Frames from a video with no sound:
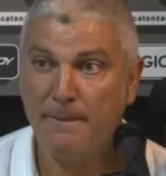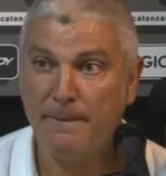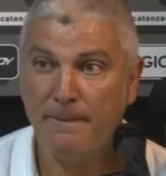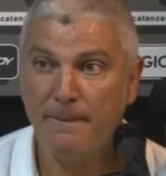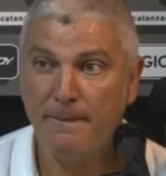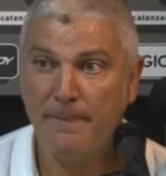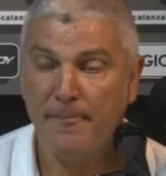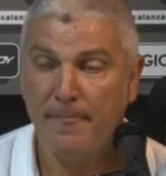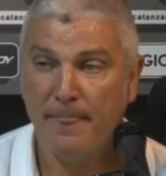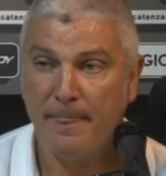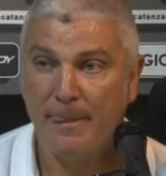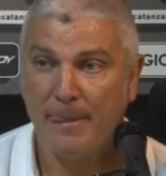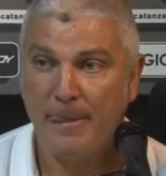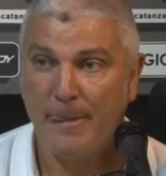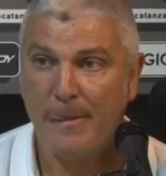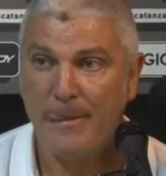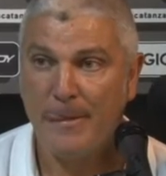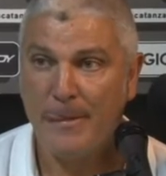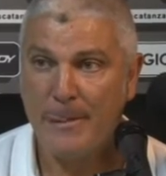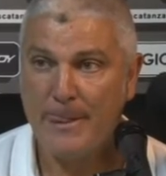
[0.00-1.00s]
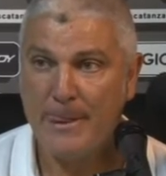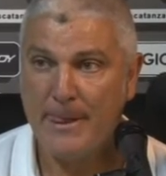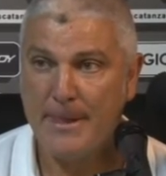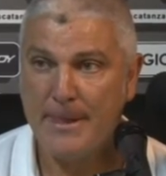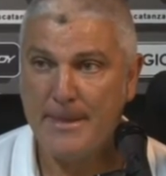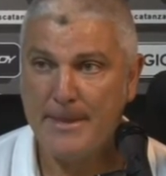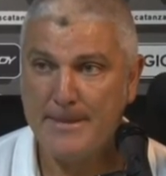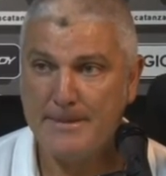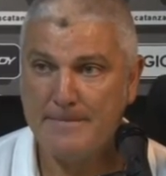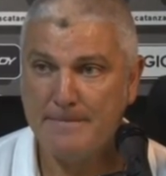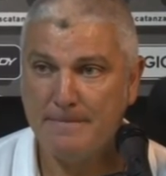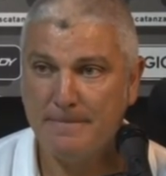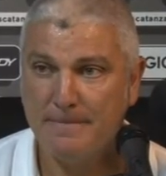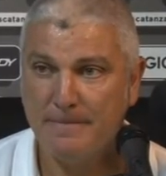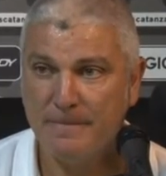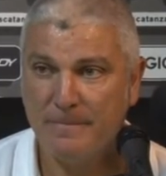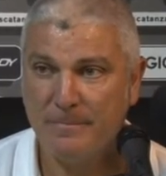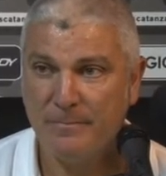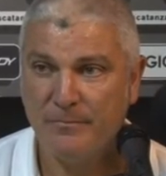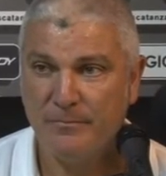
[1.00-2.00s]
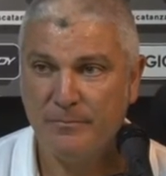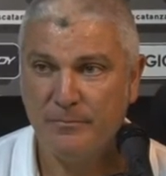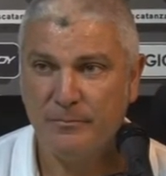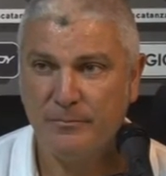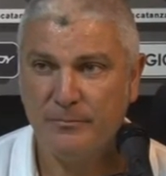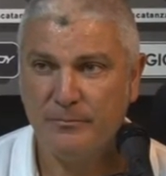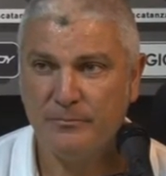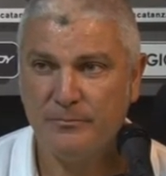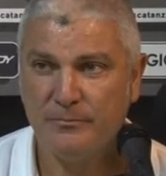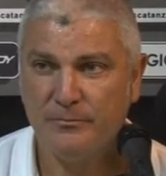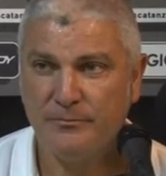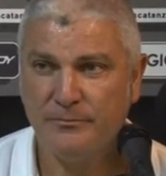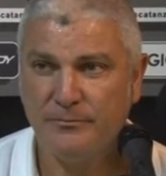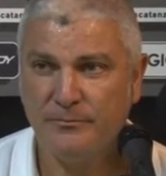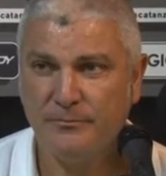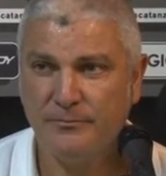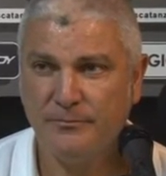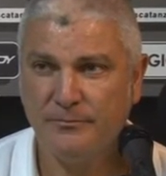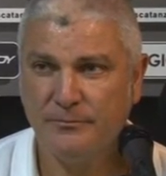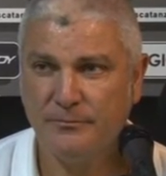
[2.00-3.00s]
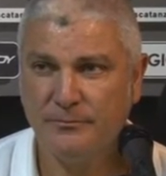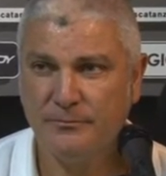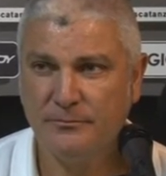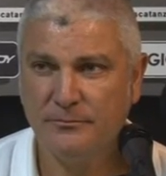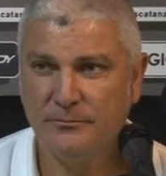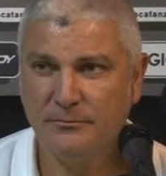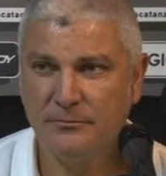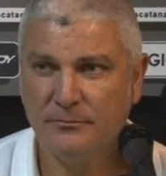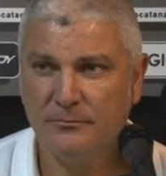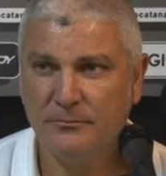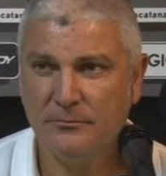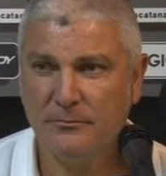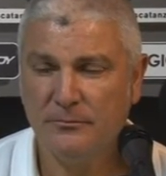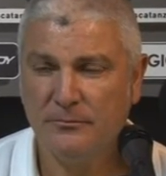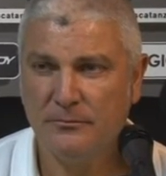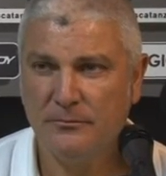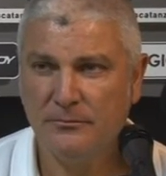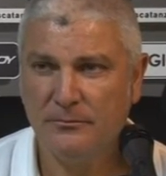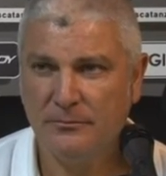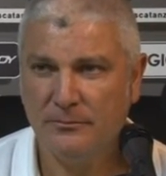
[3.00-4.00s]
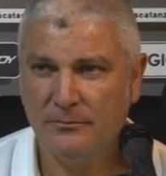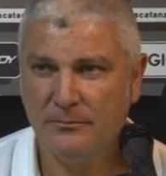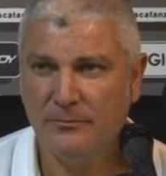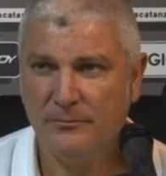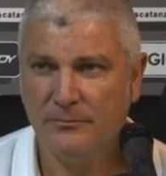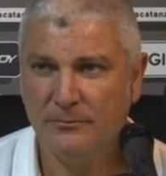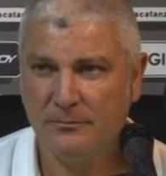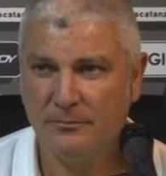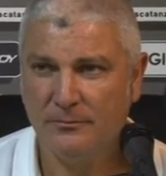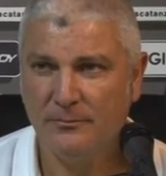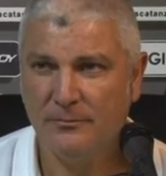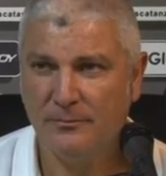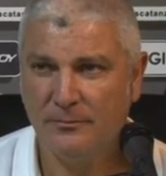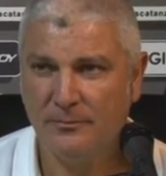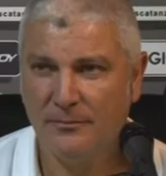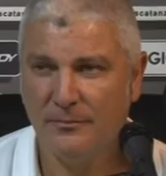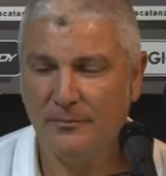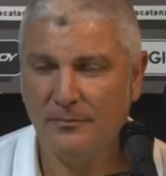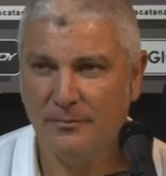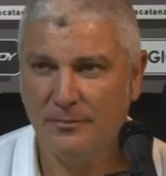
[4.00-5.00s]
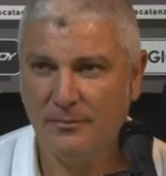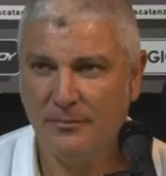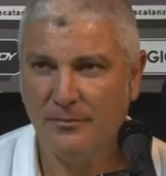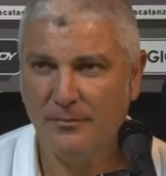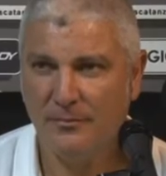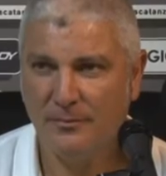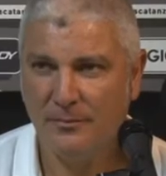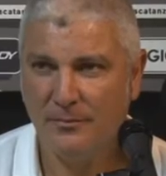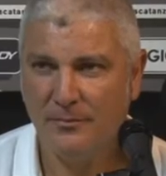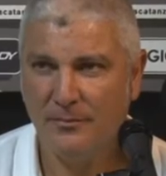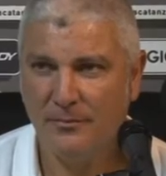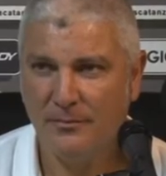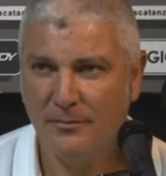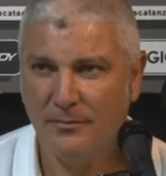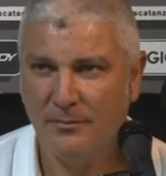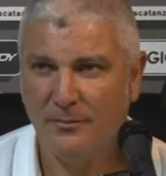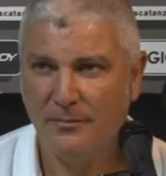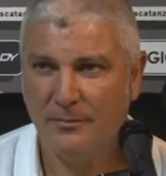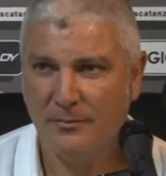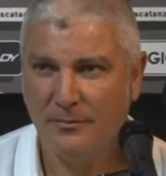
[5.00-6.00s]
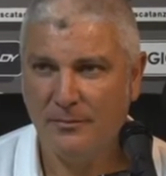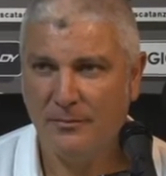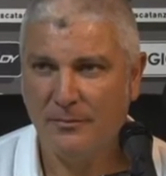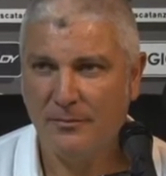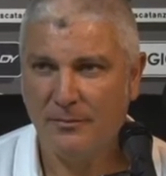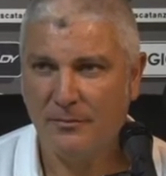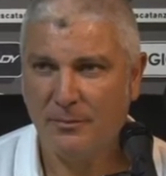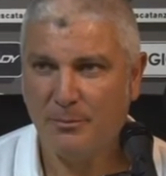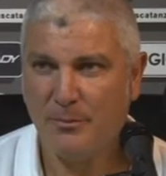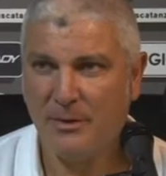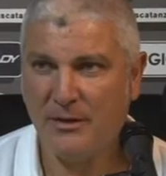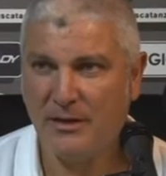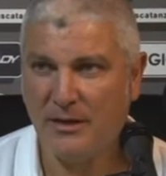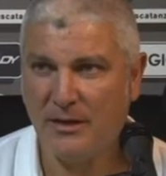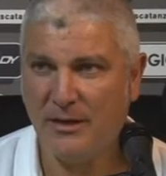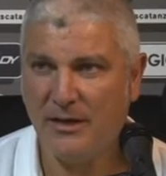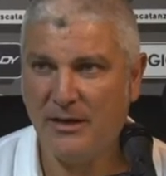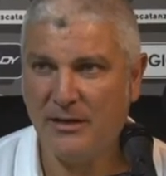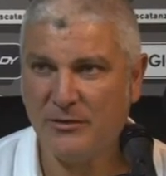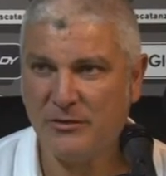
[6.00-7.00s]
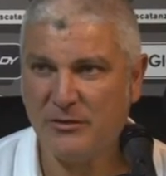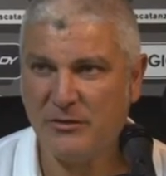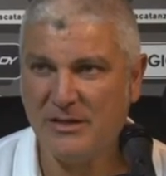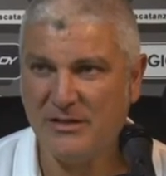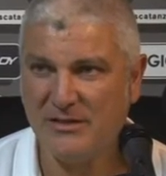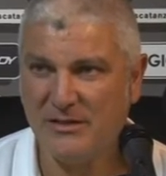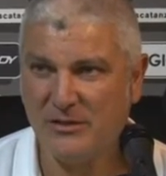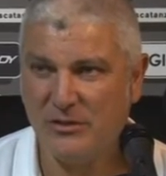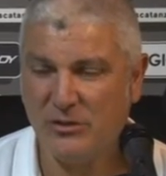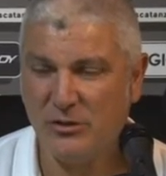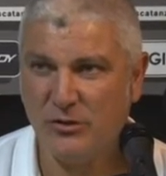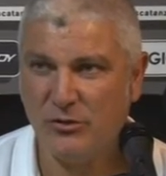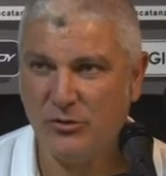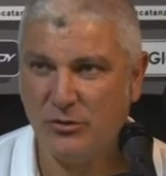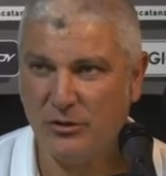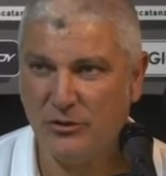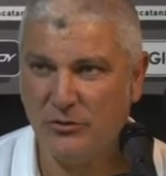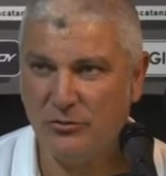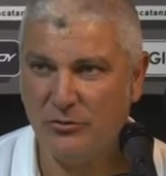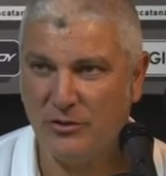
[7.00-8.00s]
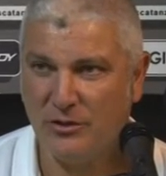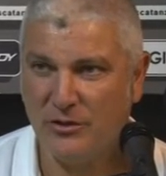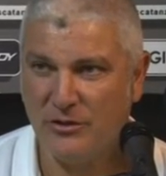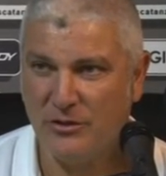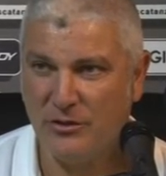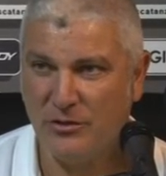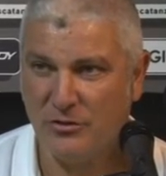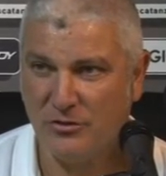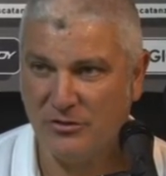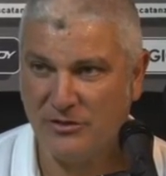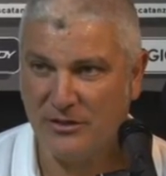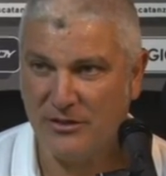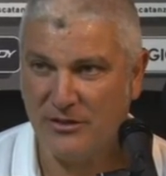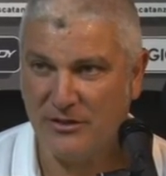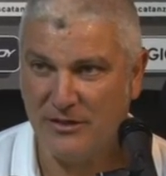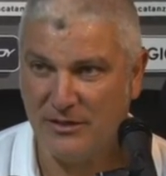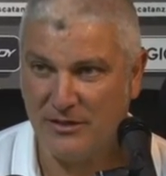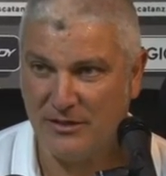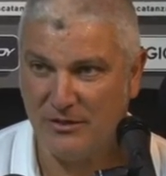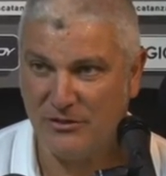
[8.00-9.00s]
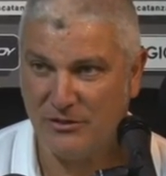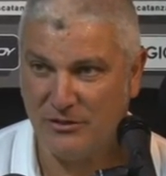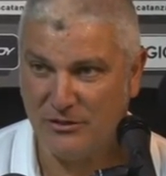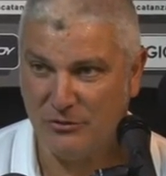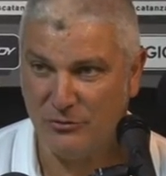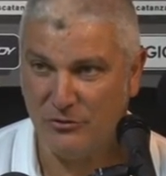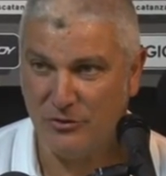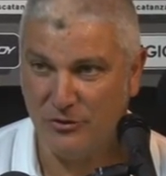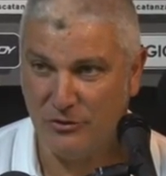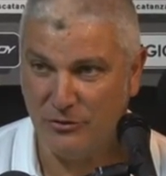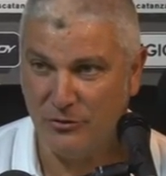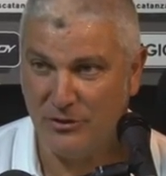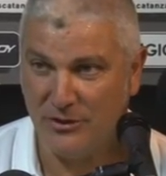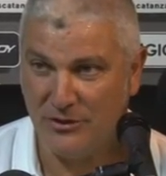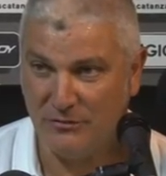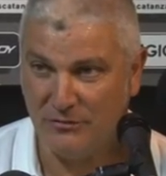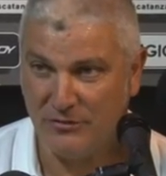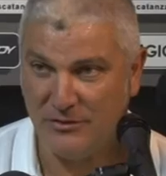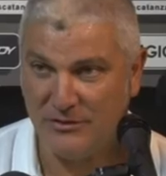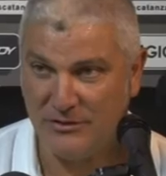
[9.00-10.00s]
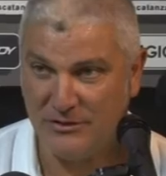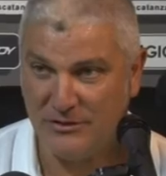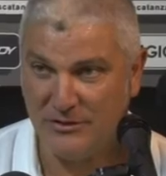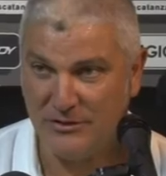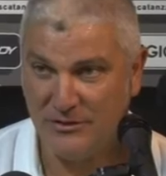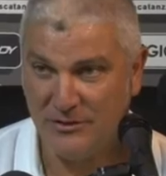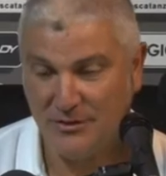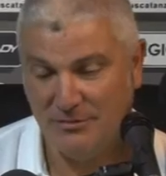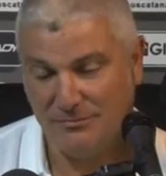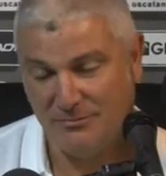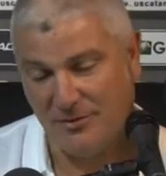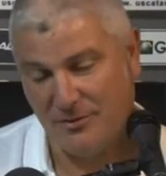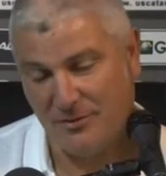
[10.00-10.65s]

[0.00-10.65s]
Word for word: parla di una sconfitta contro una squadra con senza sei titolari, in grave difficoltà, eh, insomma... Eh. Perché lei da 16 giocatori di Rosa ritiene che ci siano dei titolari fissi?